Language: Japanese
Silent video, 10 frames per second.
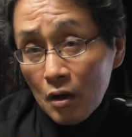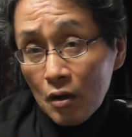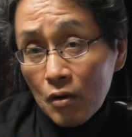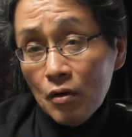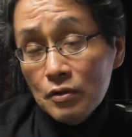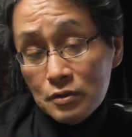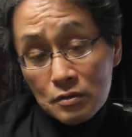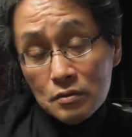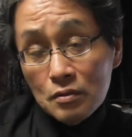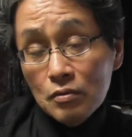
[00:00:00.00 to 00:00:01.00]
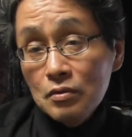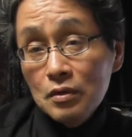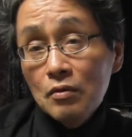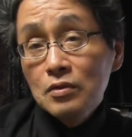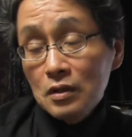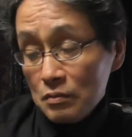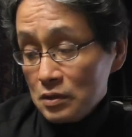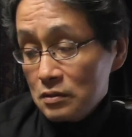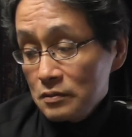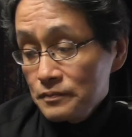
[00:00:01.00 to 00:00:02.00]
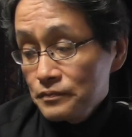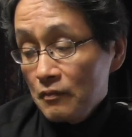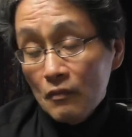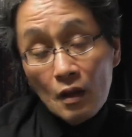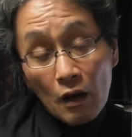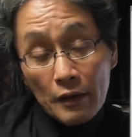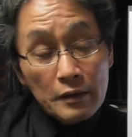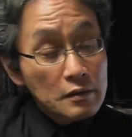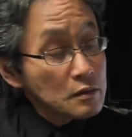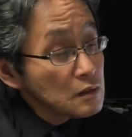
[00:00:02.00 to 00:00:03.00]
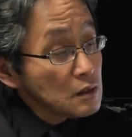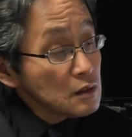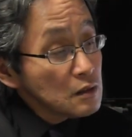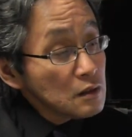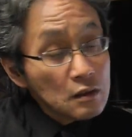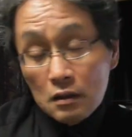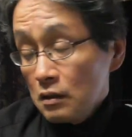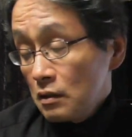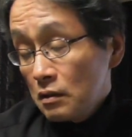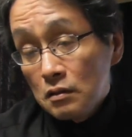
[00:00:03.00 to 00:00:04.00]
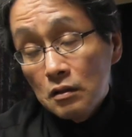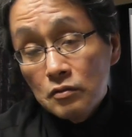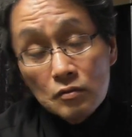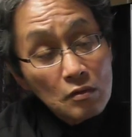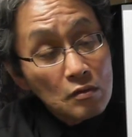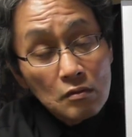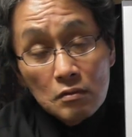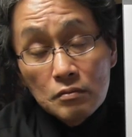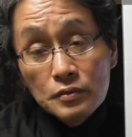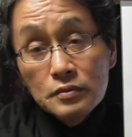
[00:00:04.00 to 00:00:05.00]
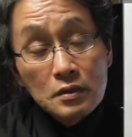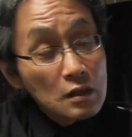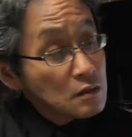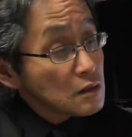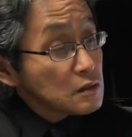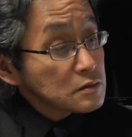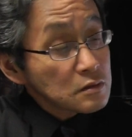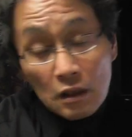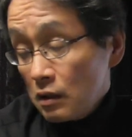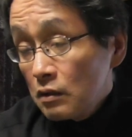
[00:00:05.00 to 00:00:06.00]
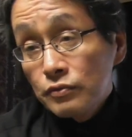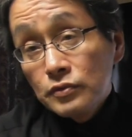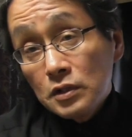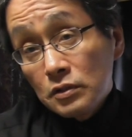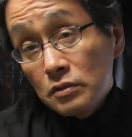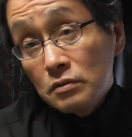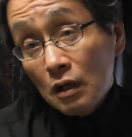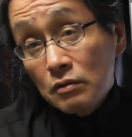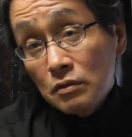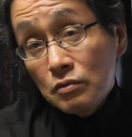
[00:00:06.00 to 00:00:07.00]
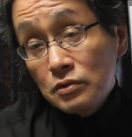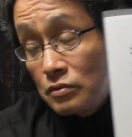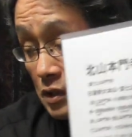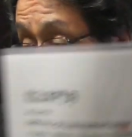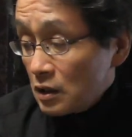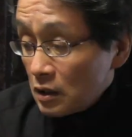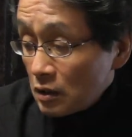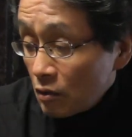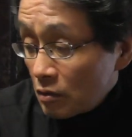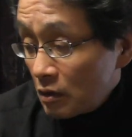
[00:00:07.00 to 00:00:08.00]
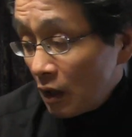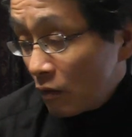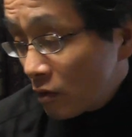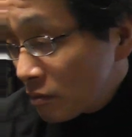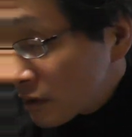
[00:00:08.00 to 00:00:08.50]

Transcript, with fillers: ということでございます。はい。えー、でその文献がですね富士数学要集に載っておりま